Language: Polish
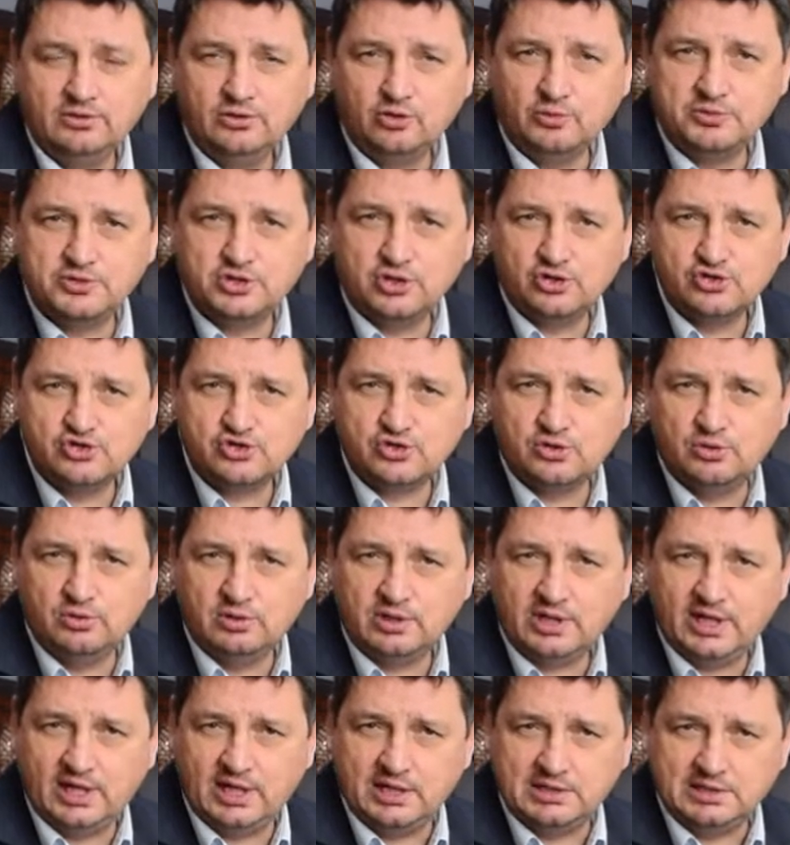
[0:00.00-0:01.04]
grubszą
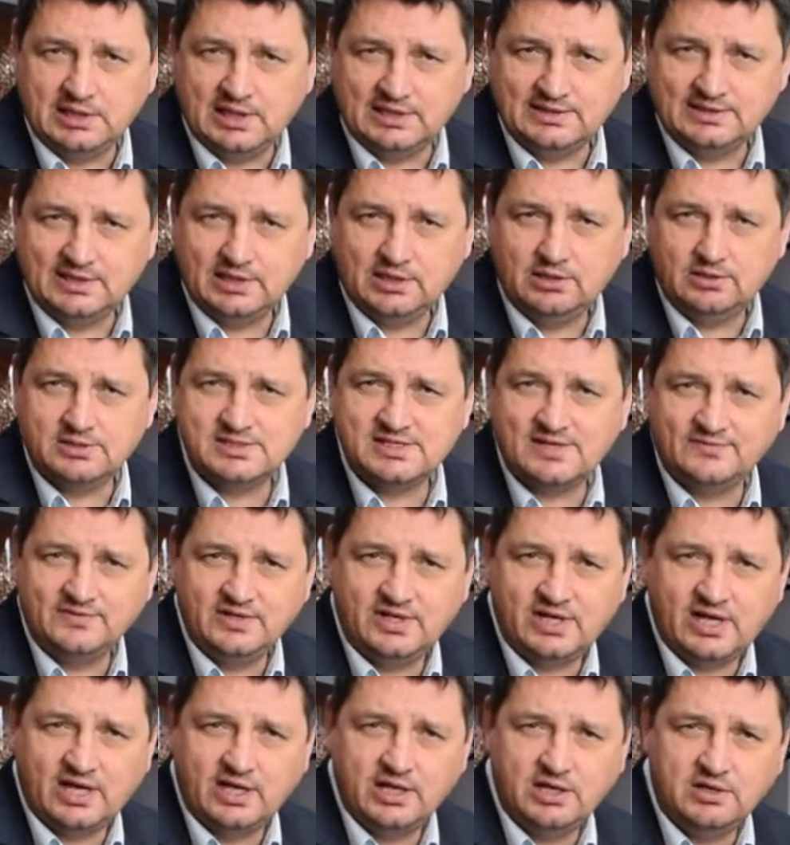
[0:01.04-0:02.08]
skórkę, dlatego
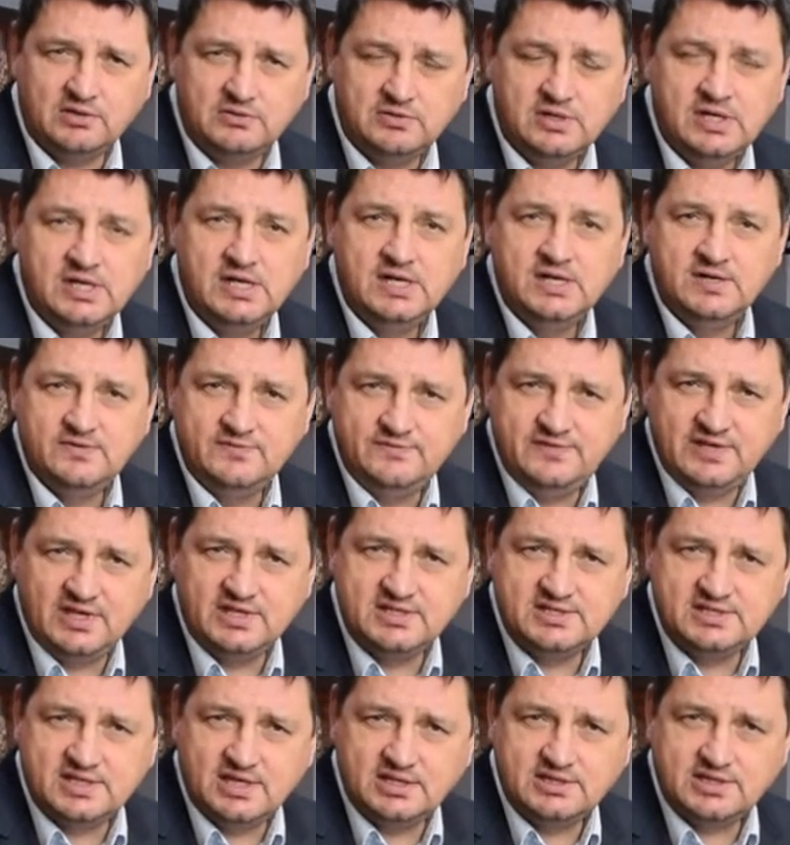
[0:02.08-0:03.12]
zawierają
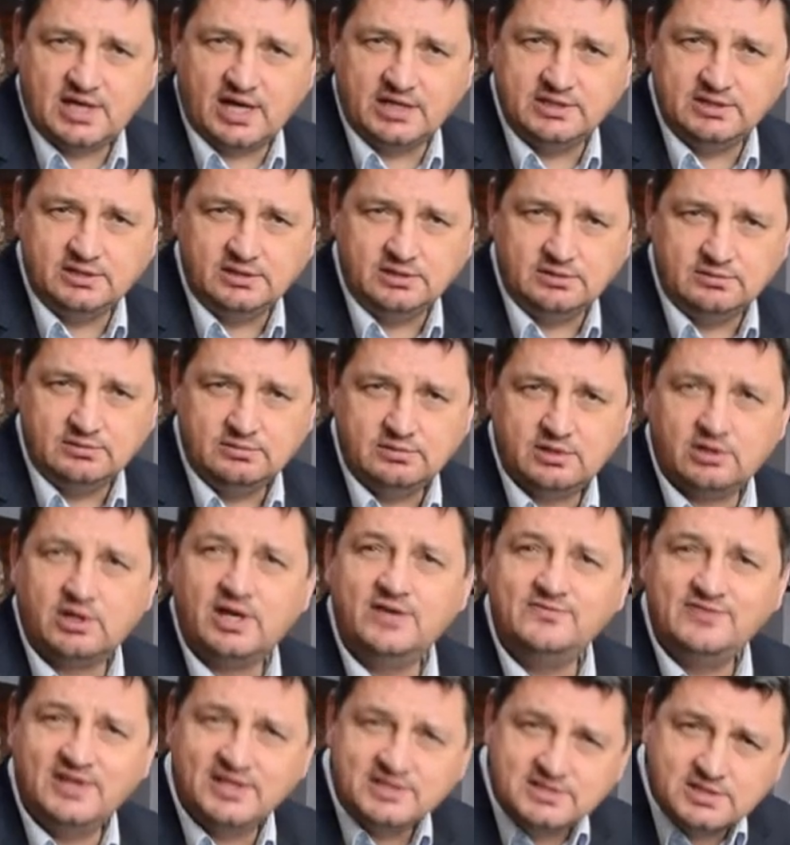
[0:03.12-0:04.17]
więcej tanin.
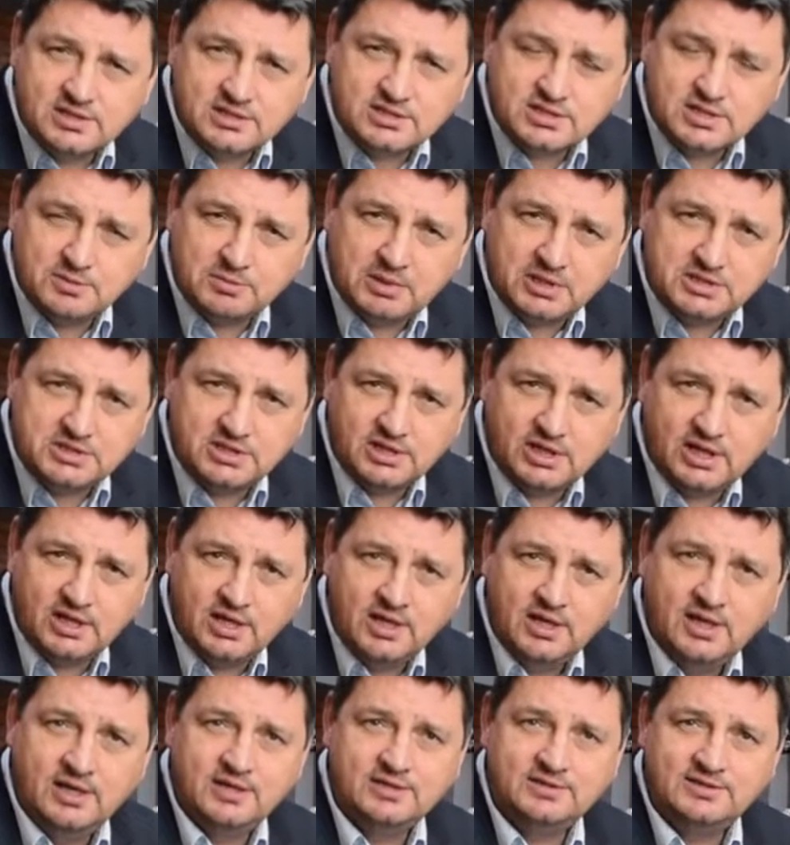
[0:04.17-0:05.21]
Trochę więcej trzeba się
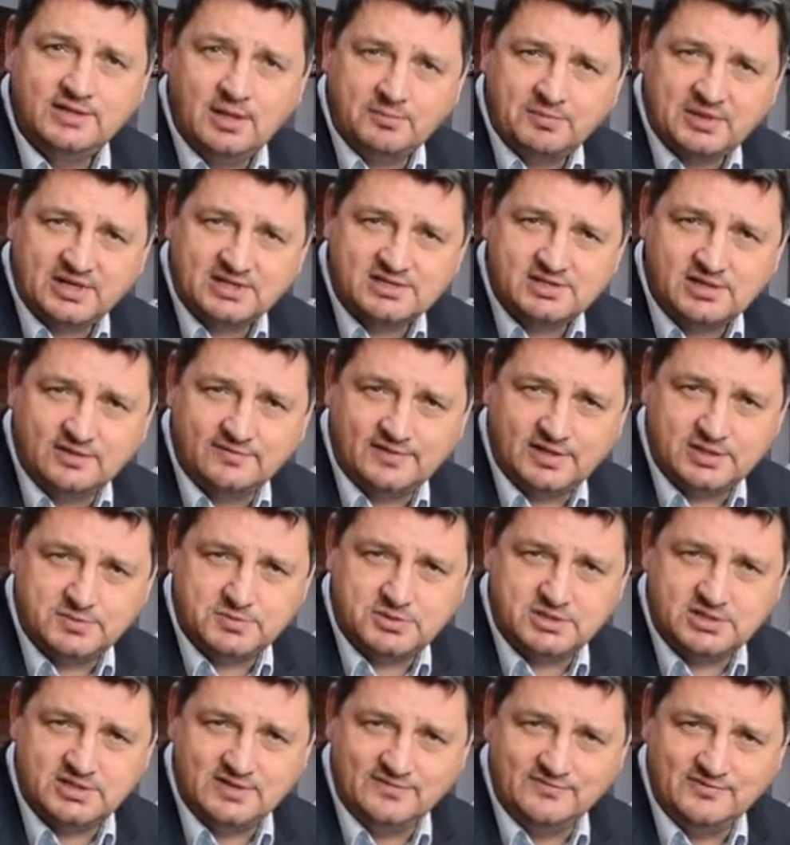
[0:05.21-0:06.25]
napracować
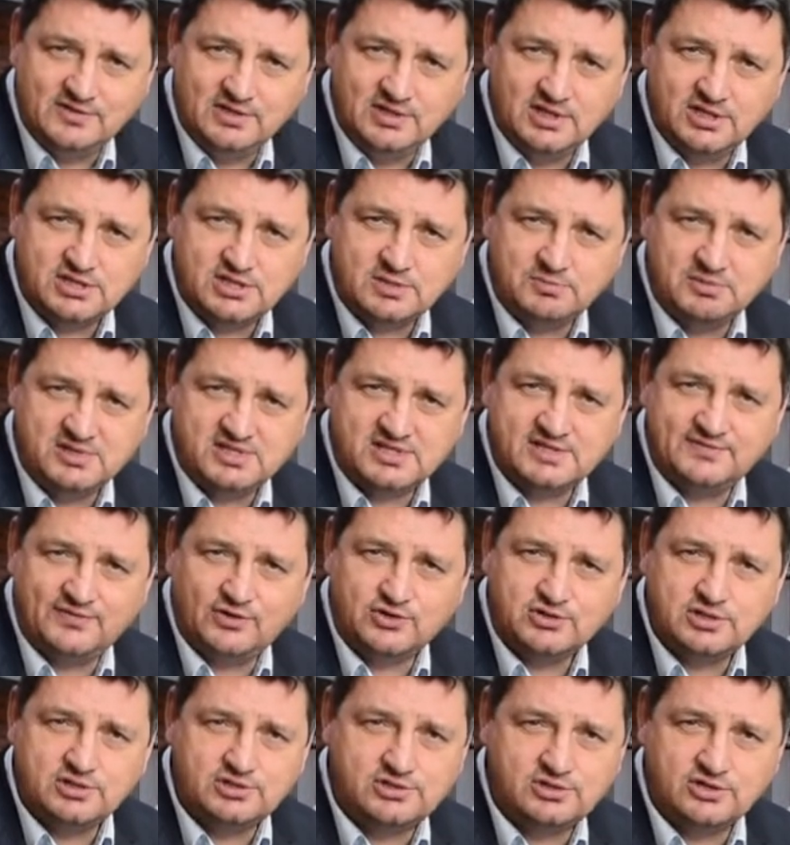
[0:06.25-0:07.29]
przy tym winie, żeby
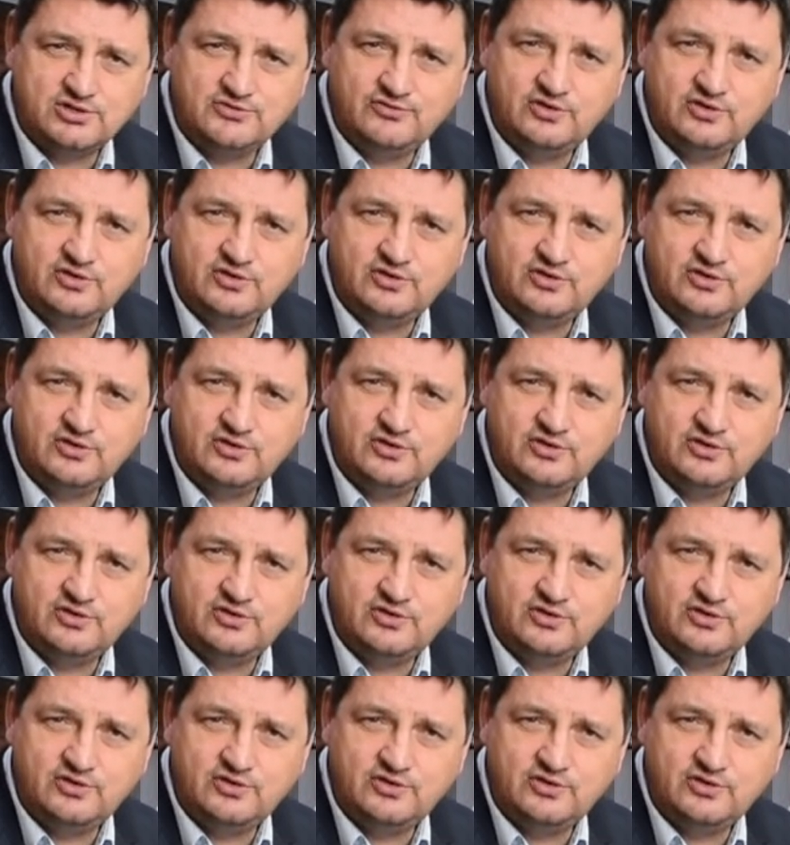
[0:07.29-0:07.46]
stworzyć coś